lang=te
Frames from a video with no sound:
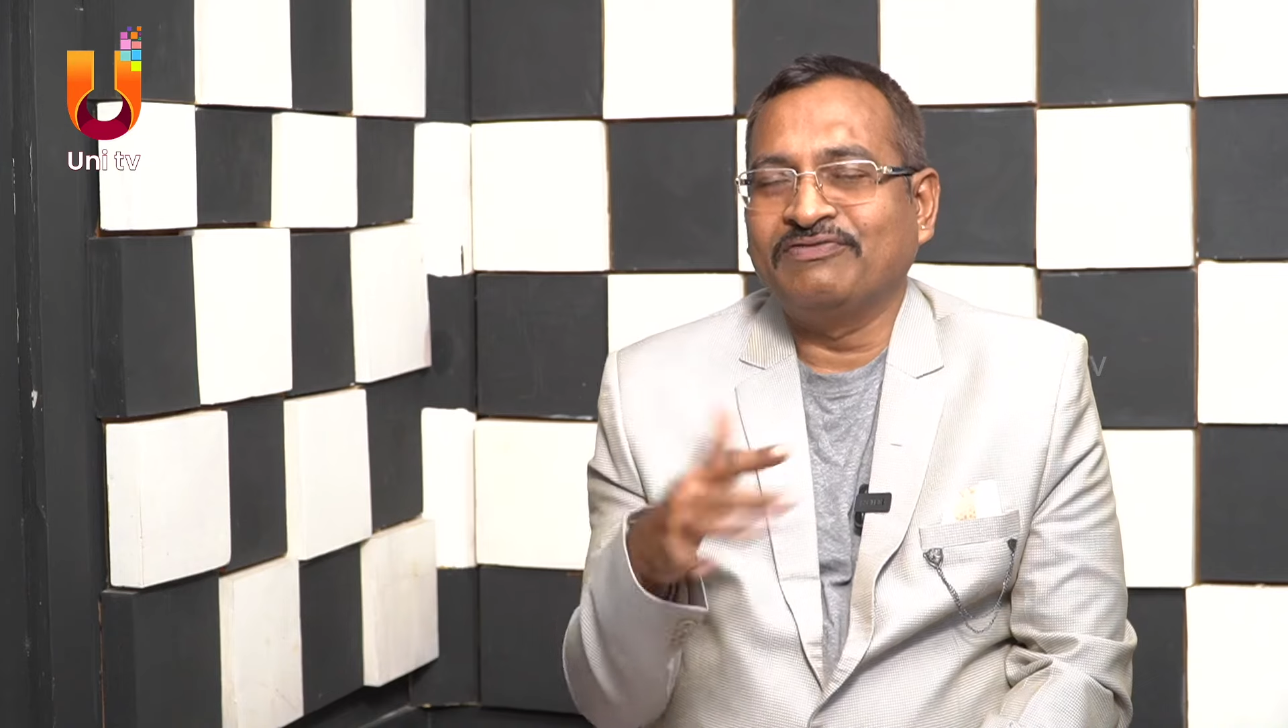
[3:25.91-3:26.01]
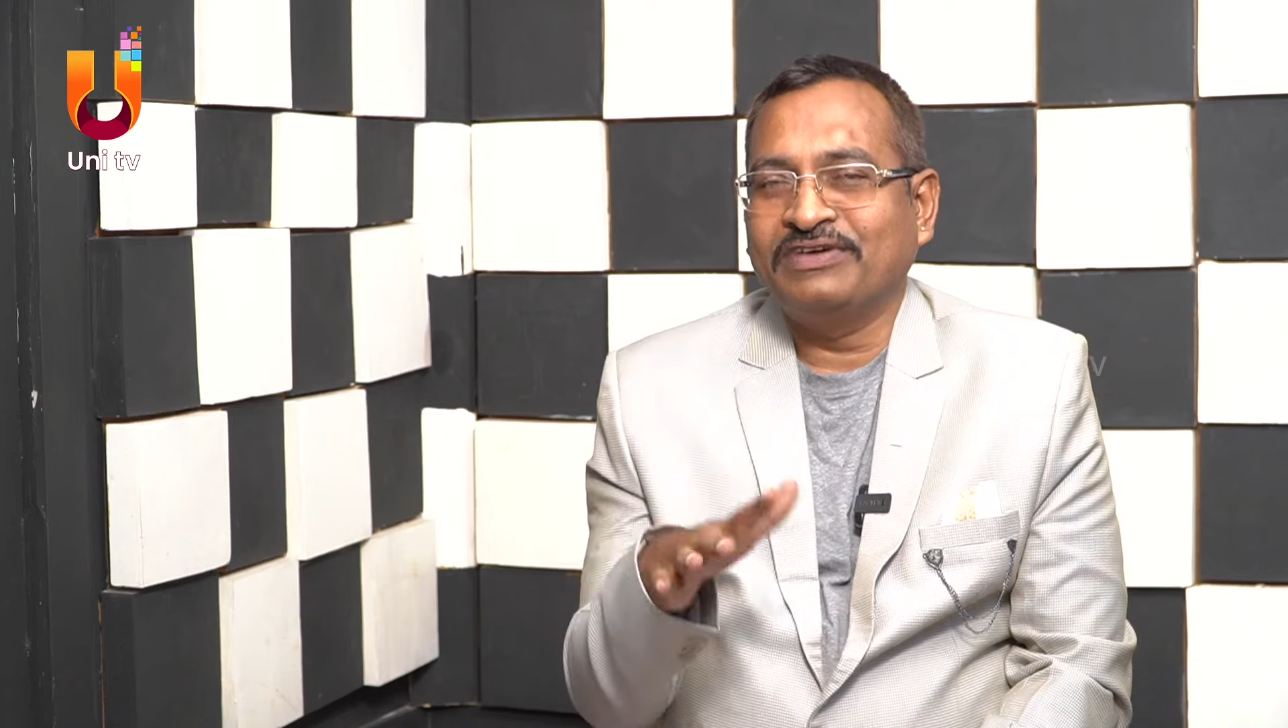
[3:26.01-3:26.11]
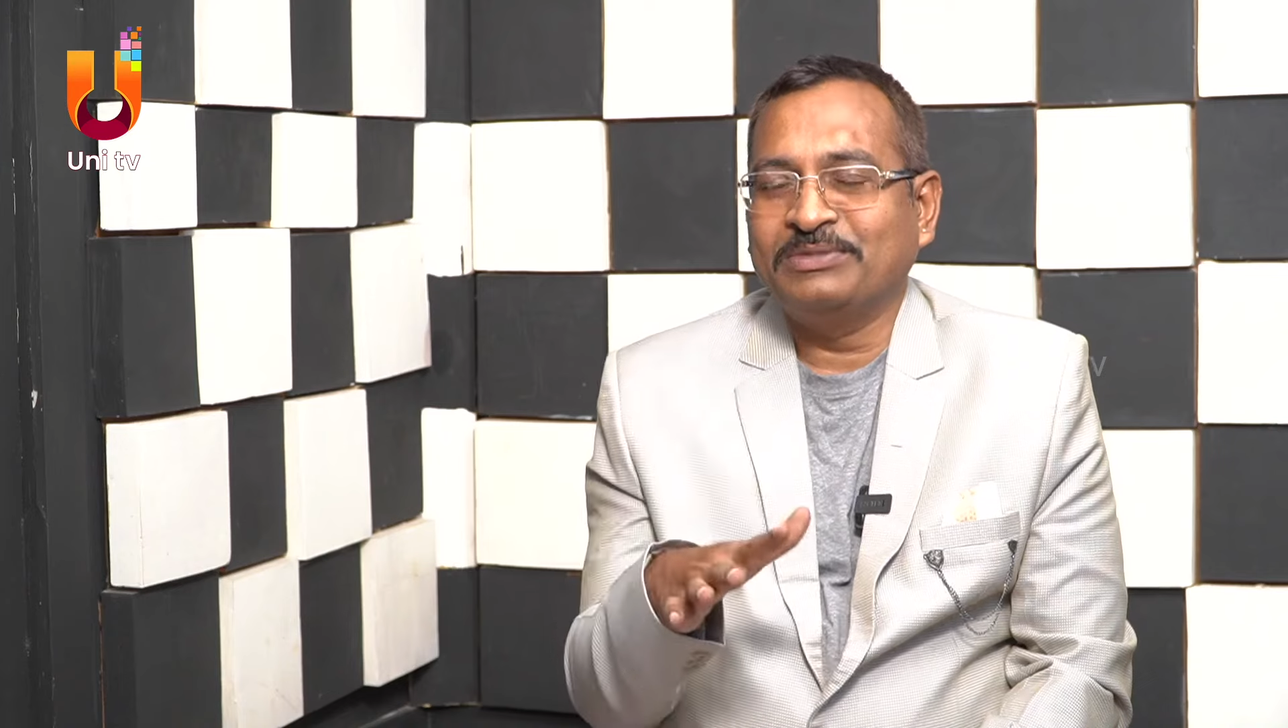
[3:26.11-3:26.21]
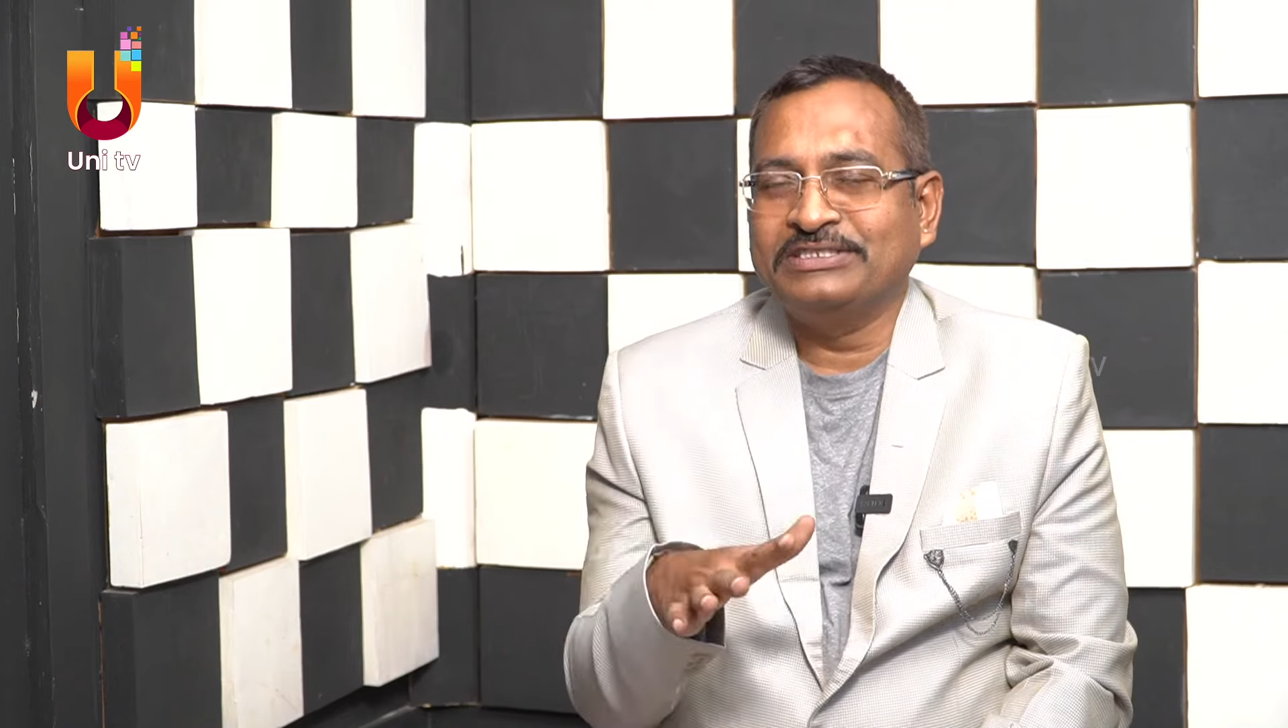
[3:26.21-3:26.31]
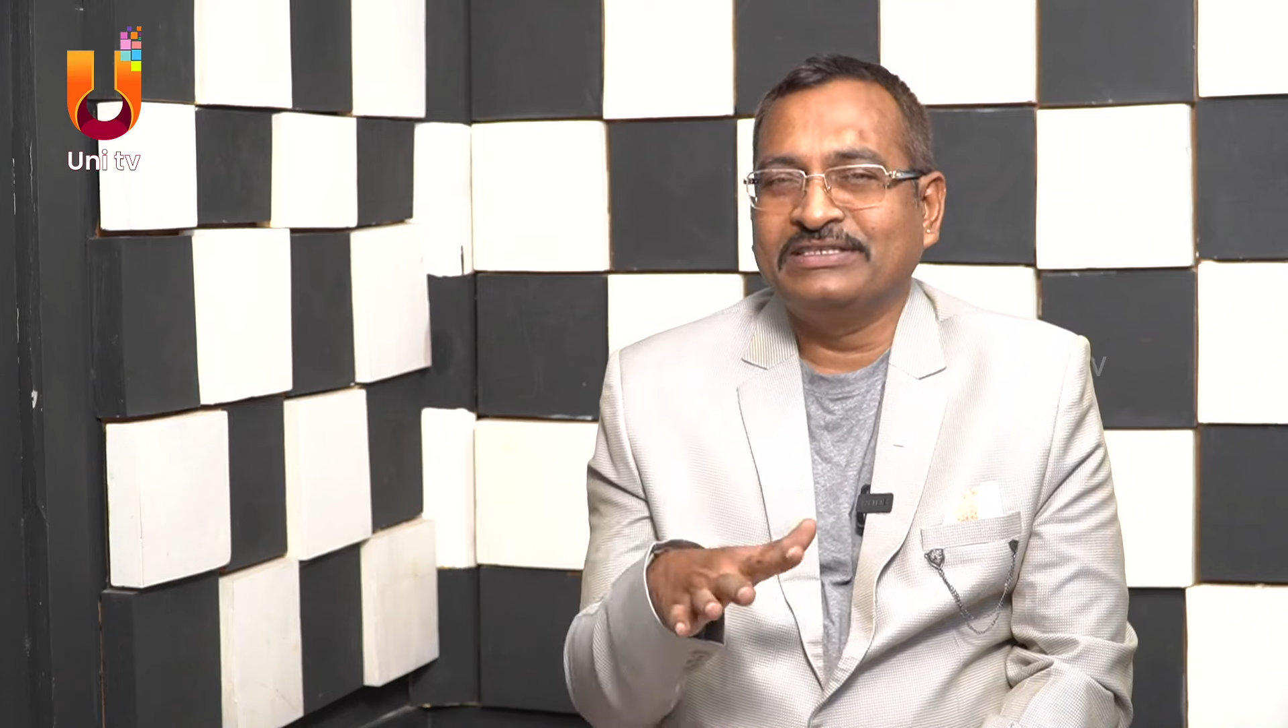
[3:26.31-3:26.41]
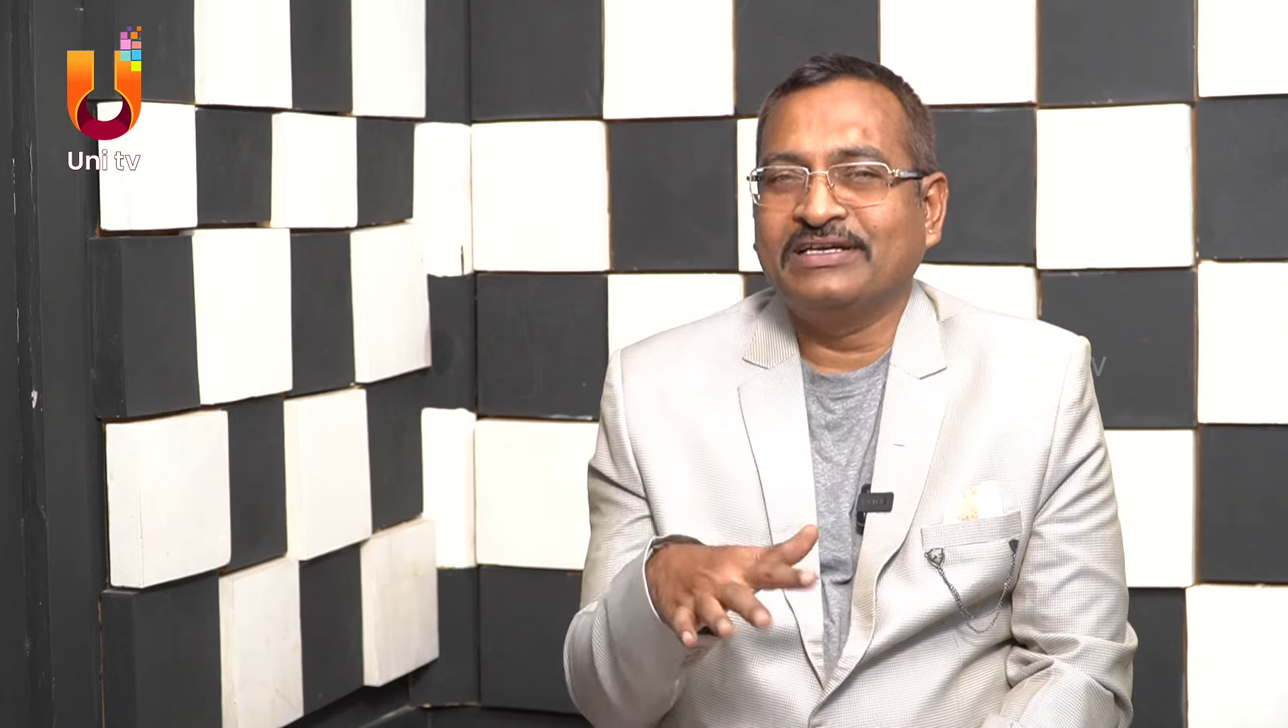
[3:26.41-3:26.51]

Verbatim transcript: అఫర్మేషన్